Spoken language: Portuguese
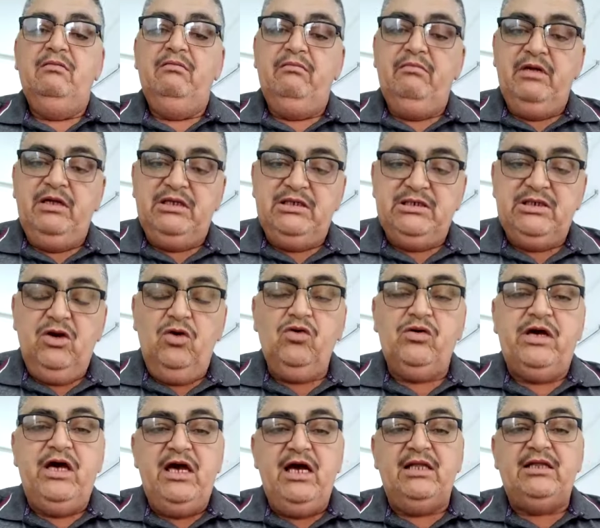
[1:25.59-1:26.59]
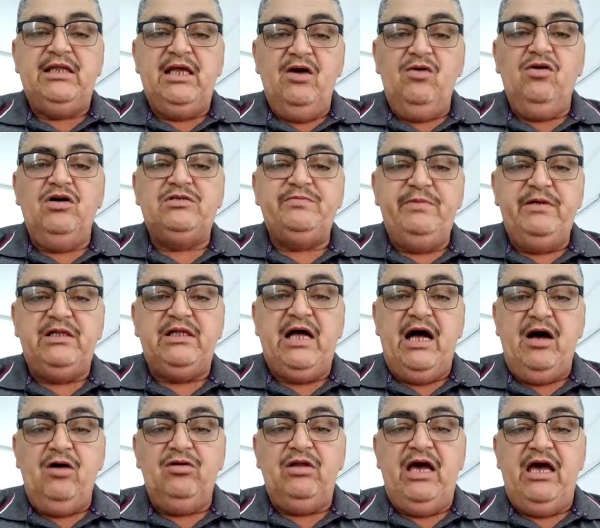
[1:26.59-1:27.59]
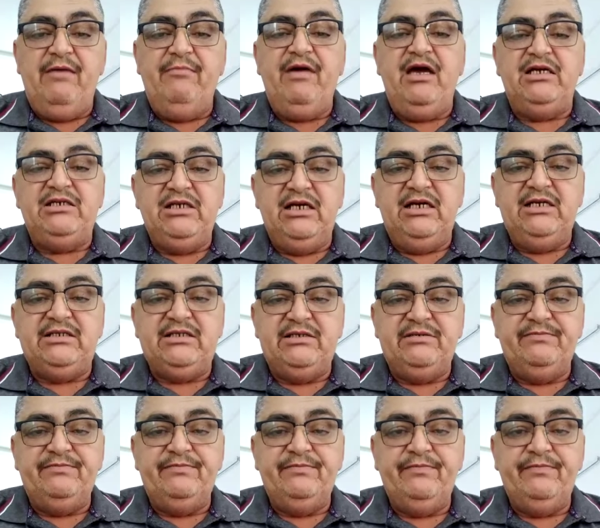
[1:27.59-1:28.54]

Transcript: me desloquei até o hospital na emergência.